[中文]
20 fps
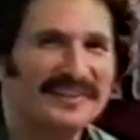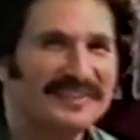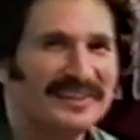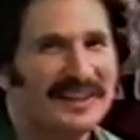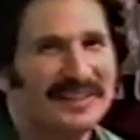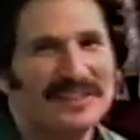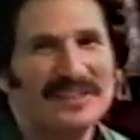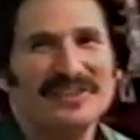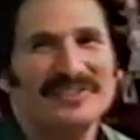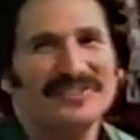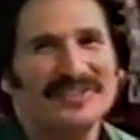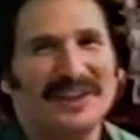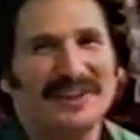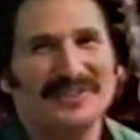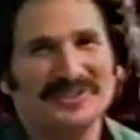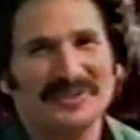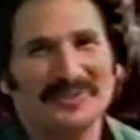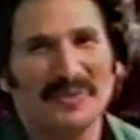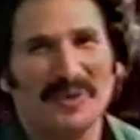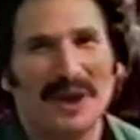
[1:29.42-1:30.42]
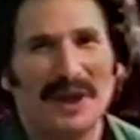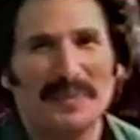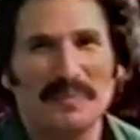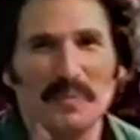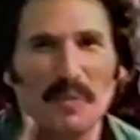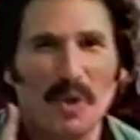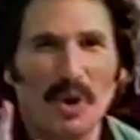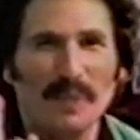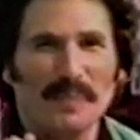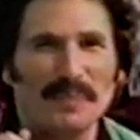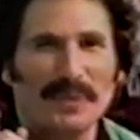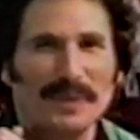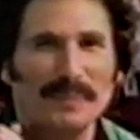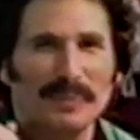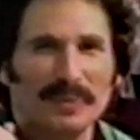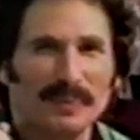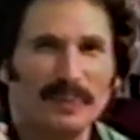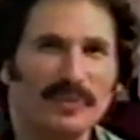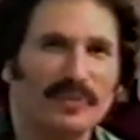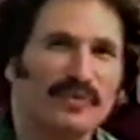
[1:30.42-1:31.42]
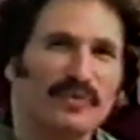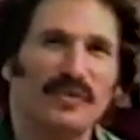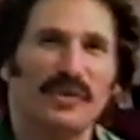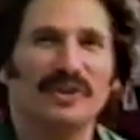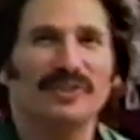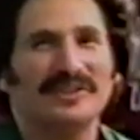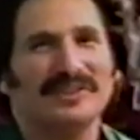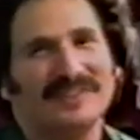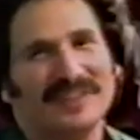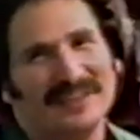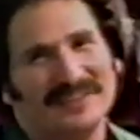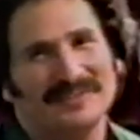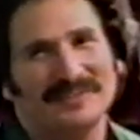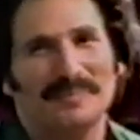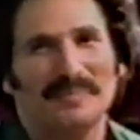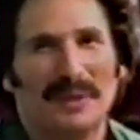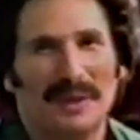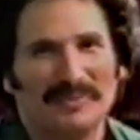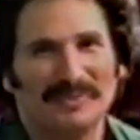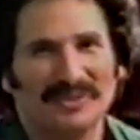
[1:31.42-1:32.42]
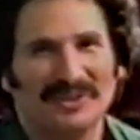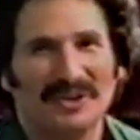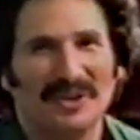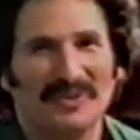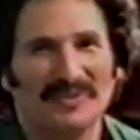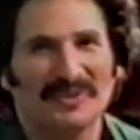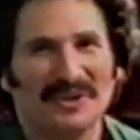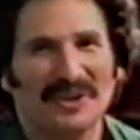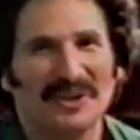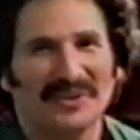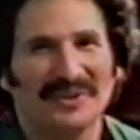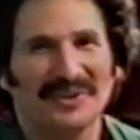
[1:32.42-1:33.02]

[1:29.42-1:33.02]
没有标签的情况下，更多的人选择了百事可乐。